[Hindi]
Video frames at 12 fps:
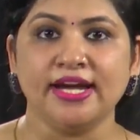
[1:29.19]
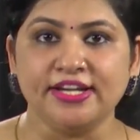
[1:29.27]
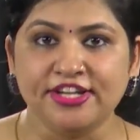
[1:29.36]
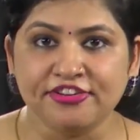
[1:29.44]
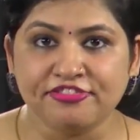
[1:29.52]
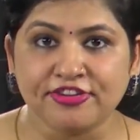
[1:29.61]

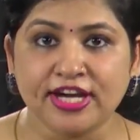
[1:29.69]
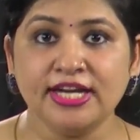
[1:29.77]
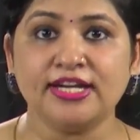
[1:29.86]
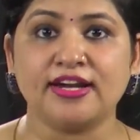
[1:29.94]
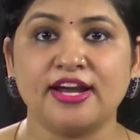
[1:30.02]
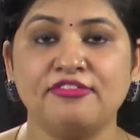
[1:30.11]

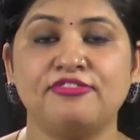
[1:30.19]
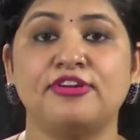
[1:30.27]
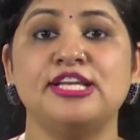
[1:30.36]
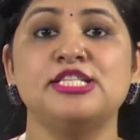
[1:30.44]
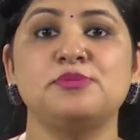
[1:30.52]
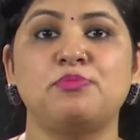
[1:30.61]
डिफरेंट
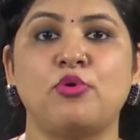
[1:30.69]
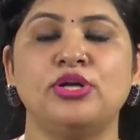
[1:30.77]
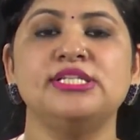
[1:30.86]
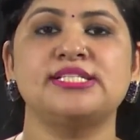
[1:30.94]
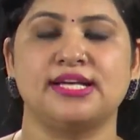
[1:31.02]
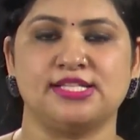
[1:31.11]
रेफरेंस
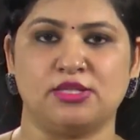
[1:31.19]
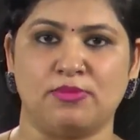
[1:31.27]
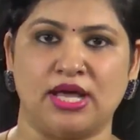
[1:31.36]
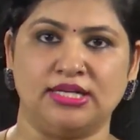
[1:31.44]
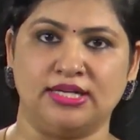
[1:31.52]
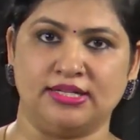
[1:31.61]
पॉइंट्स का
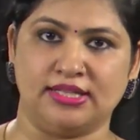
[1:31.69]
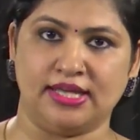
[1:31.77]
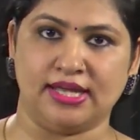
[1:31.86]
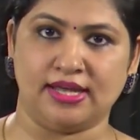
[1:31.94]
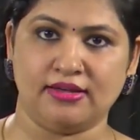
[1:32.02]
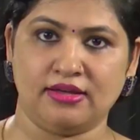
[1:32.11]
इस्तेमाल करते
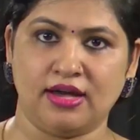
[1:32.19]
हैं